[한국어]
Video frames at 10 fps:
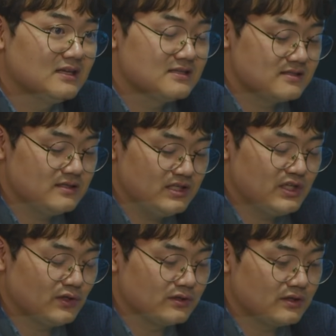음, 쓰는
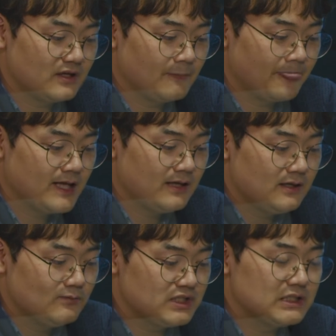그렇죠. 일이었는데 예.
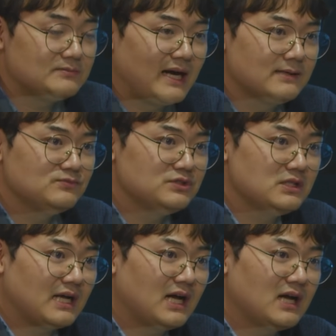지금 많은
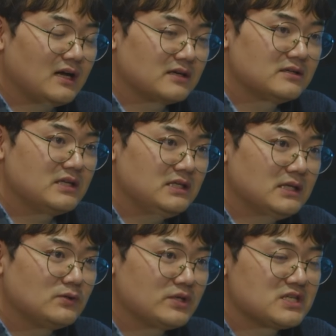분들이 다 그렇게
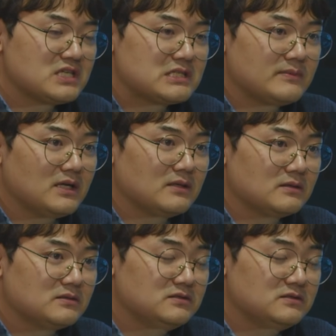이해하고 계시겠지만